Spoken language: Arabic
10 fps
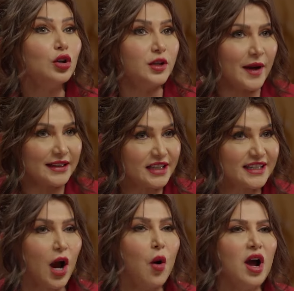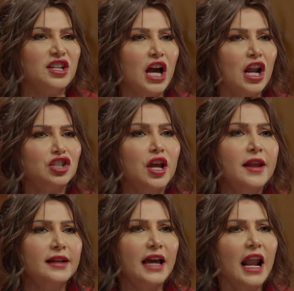وتبغى تتزوج على
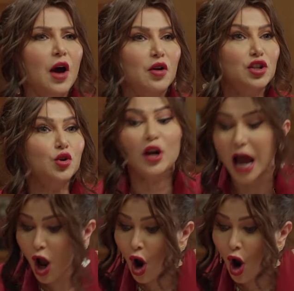سنة الله ورسوله